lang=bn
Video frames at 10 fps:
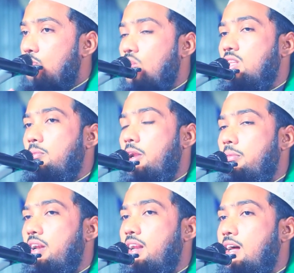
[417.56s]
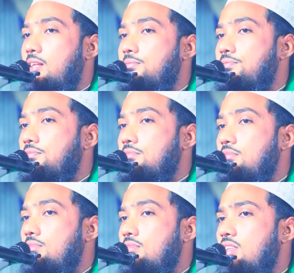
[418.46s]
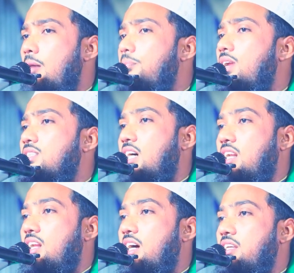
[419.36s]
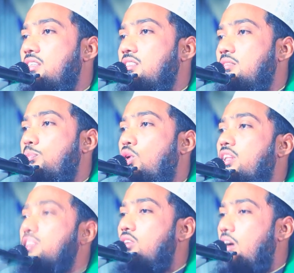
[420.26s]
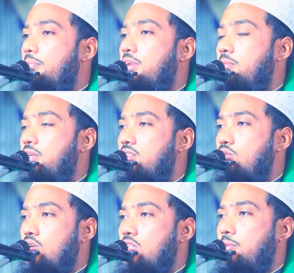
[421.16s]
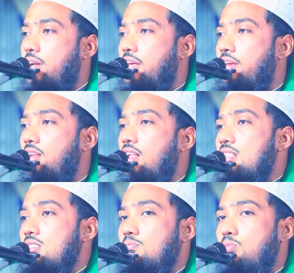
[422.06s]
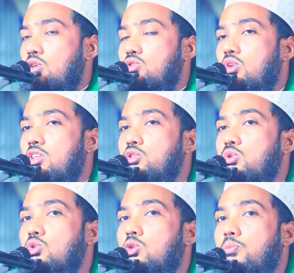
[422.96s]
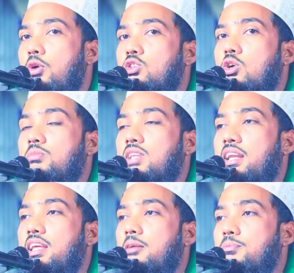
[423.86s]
বলতে পারবেন না আপনার জানা নাই পরের দিনও আপনার মৃত্যু হতে পারে বছরের শুরু প্রথম তারিখ